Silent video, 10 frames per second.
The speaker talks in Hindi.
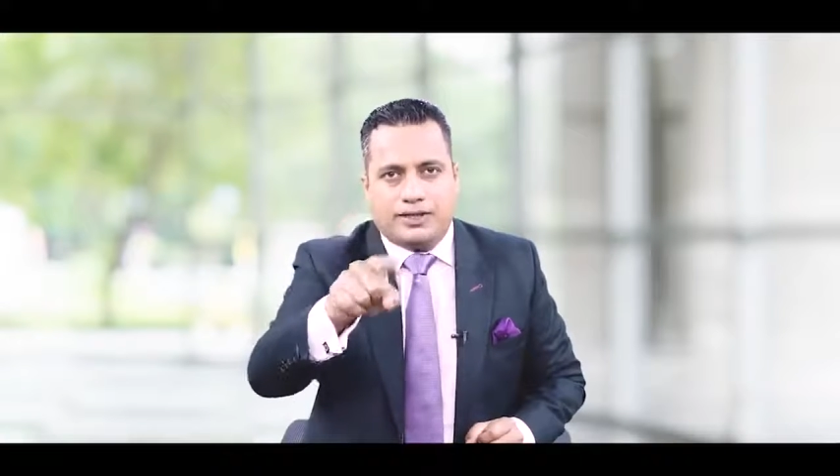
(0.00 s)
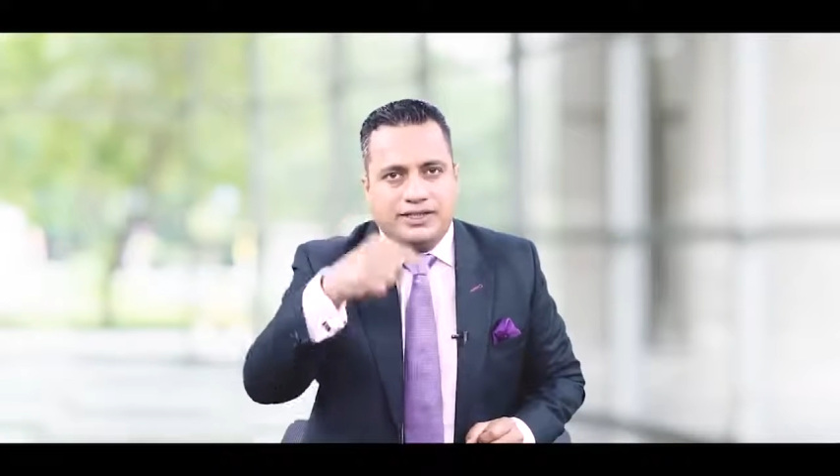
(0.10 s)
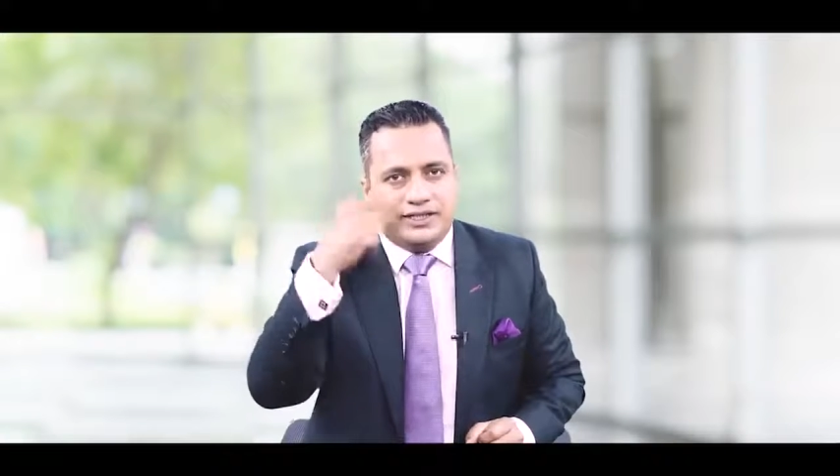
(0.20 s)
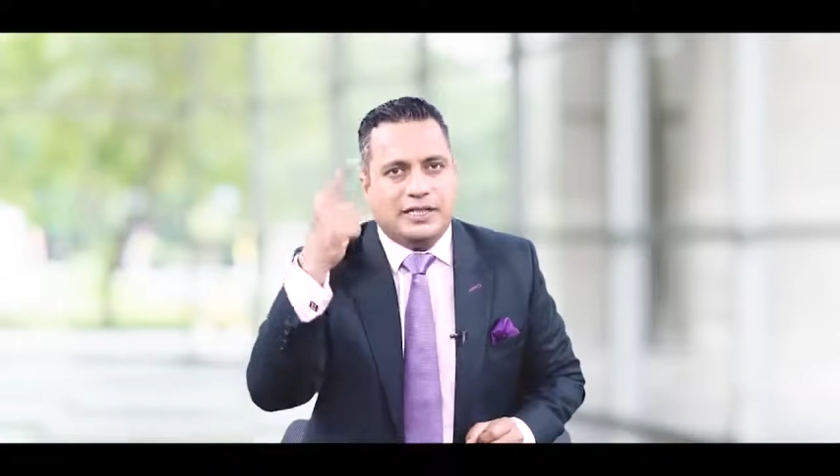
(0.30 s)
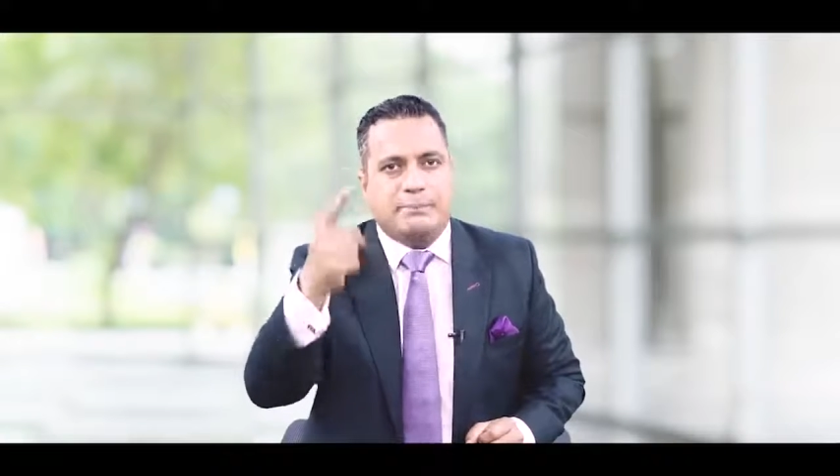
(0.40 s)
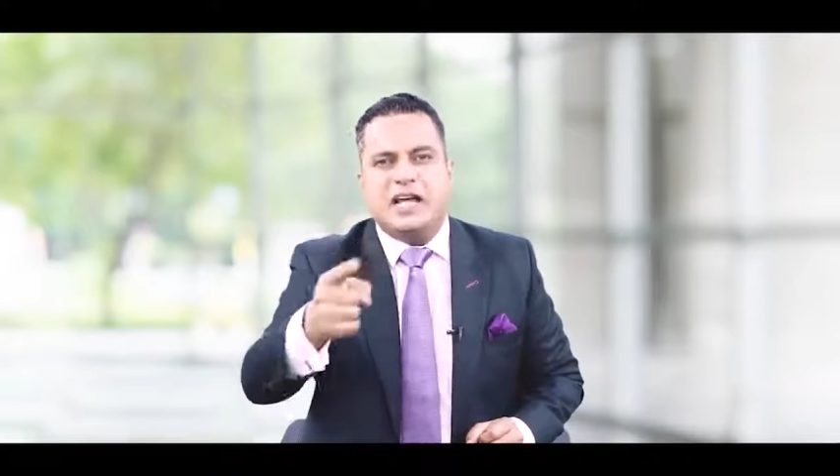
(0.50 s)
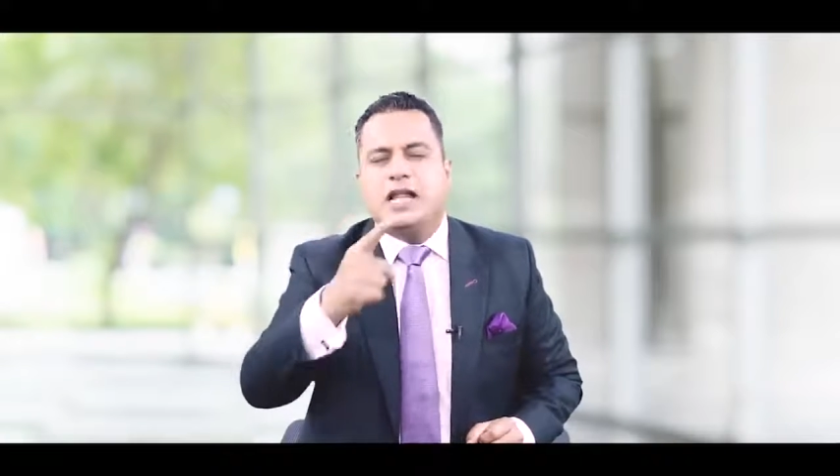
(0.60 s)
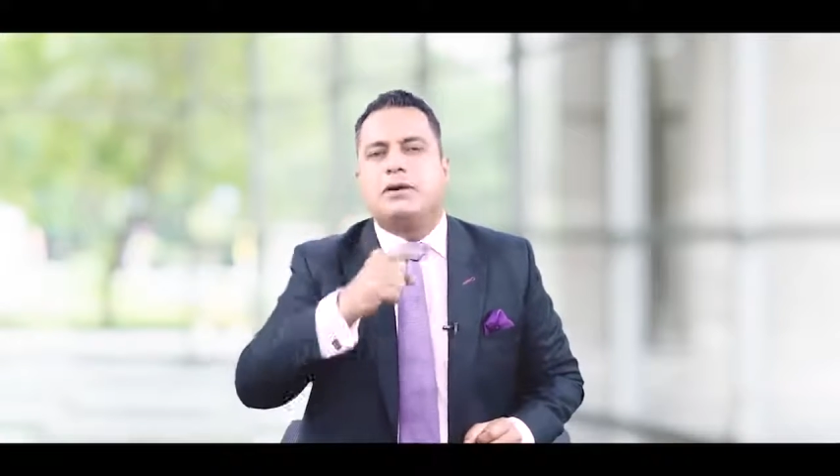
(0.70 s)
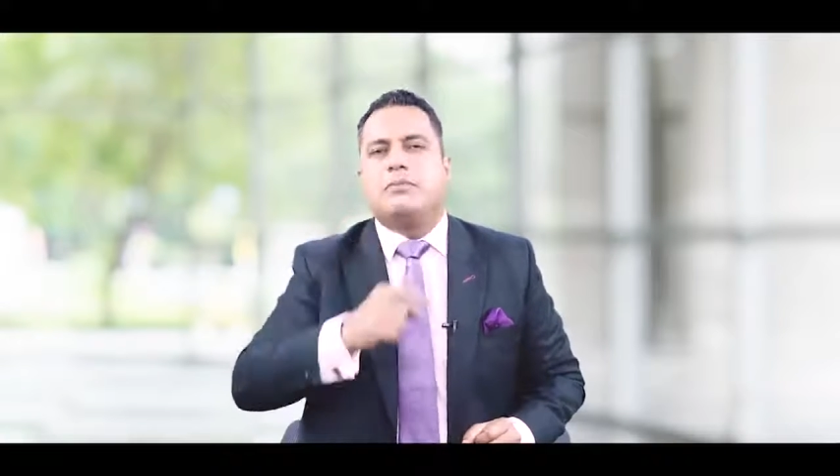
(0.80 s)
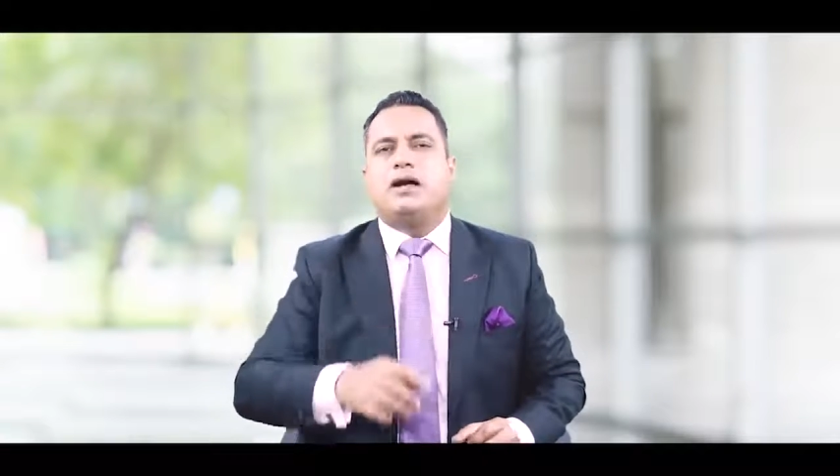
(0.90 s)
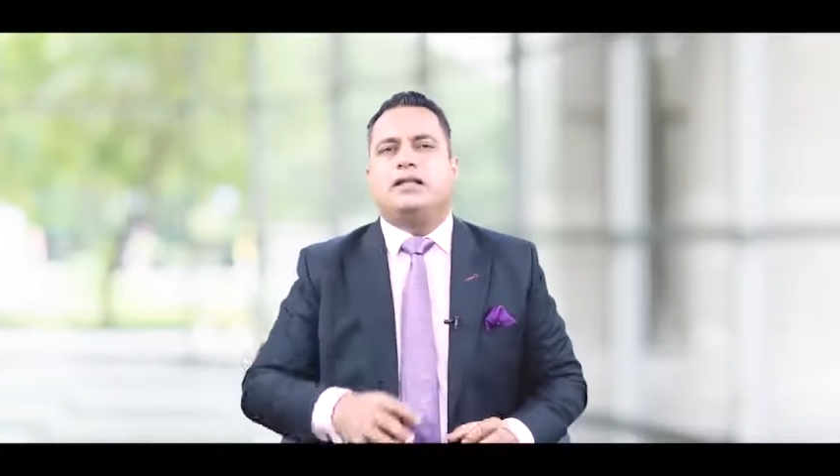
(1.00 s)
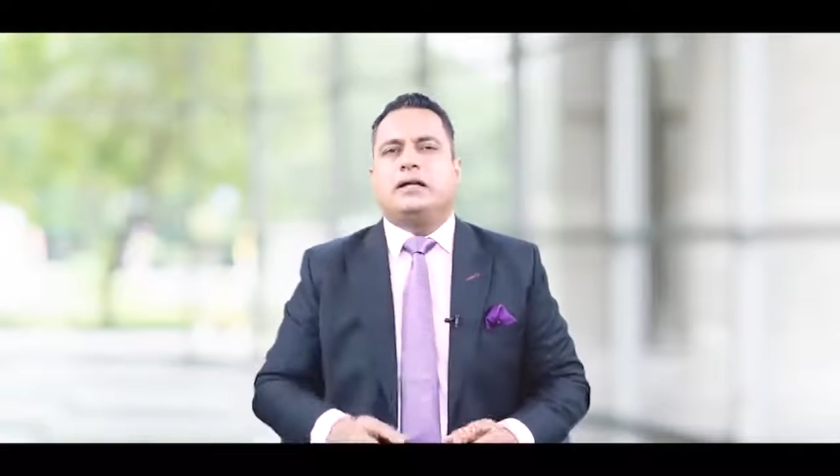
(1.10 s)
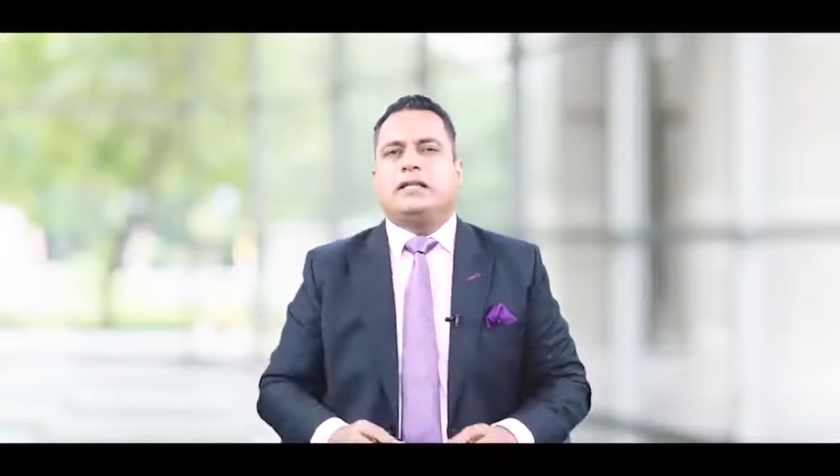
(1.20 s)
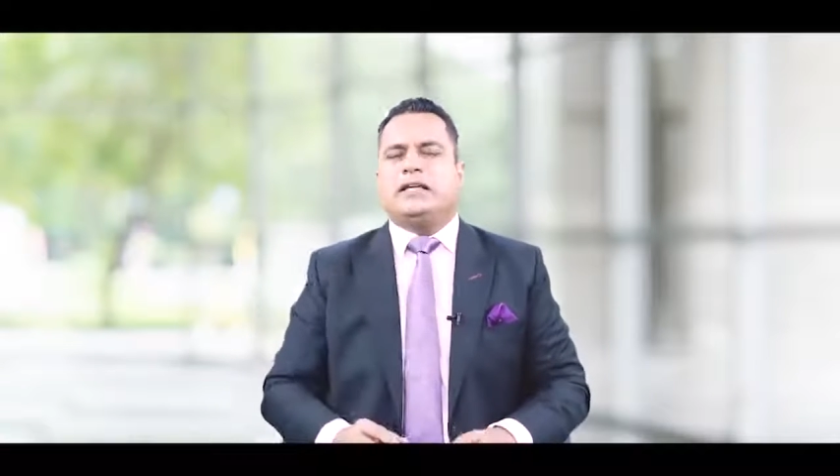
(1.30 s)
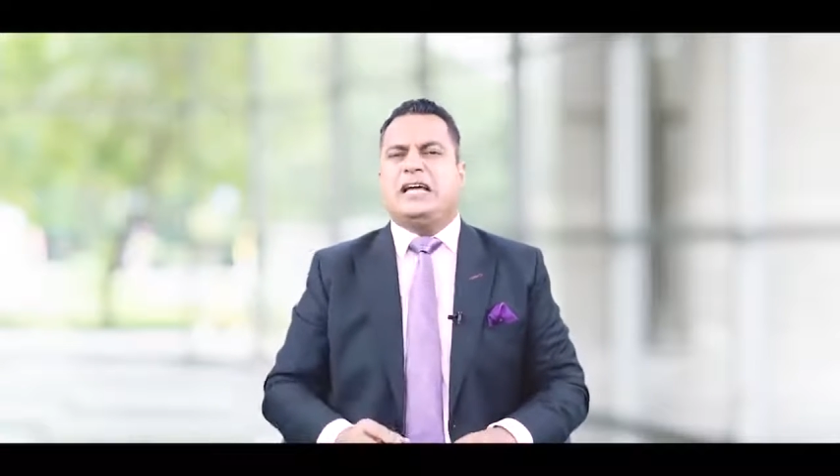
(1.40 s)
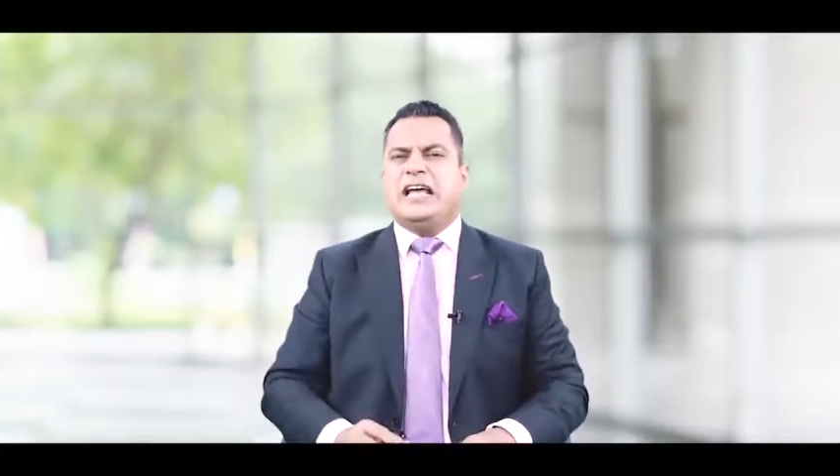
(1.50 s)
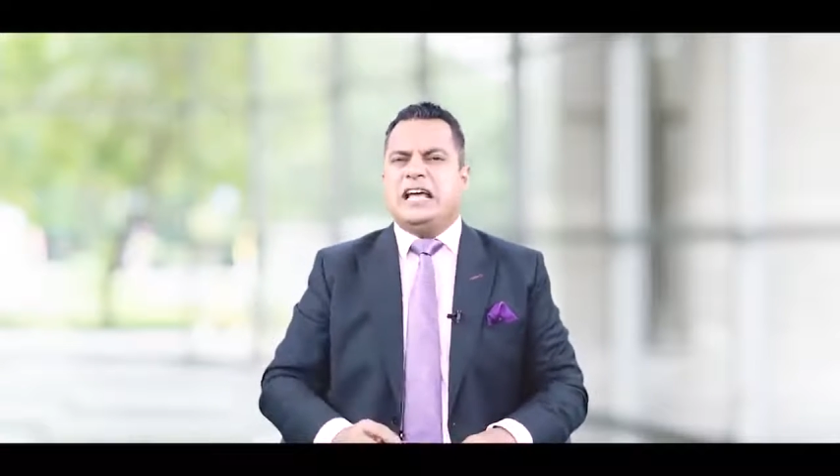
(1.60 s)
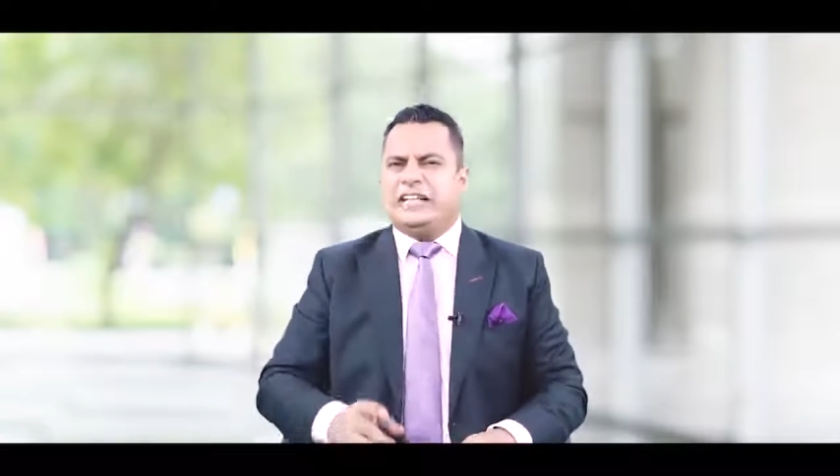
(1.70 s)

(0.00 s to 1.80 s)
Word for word: परिस्थिति से पहले बर्बाद करती है